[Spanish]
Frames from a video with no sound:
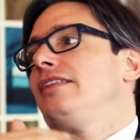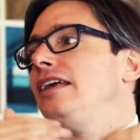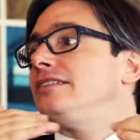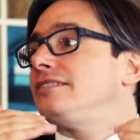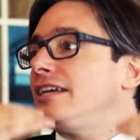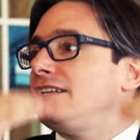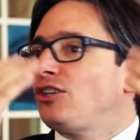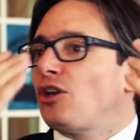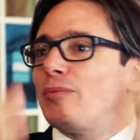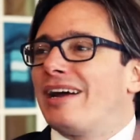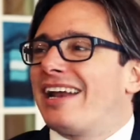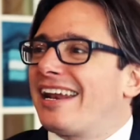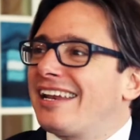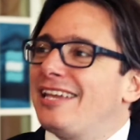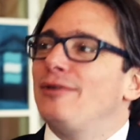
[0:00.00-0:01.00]
del centro
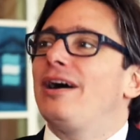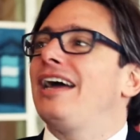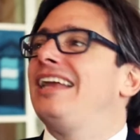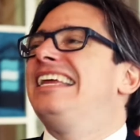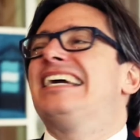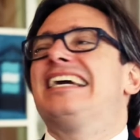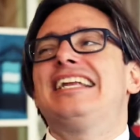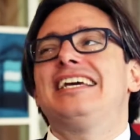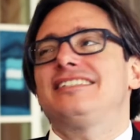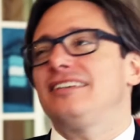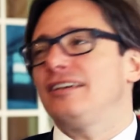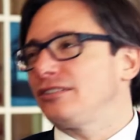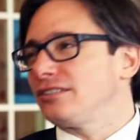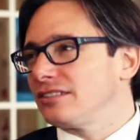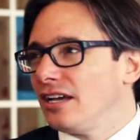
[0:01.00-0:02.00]
para arriba, el
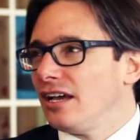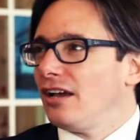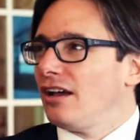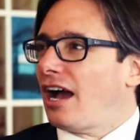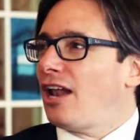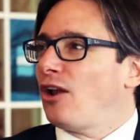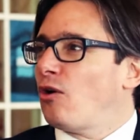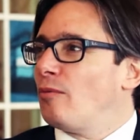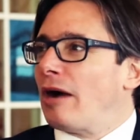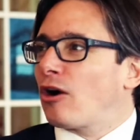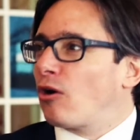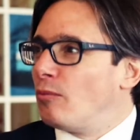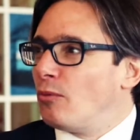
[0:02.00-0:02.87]
inglés es algo más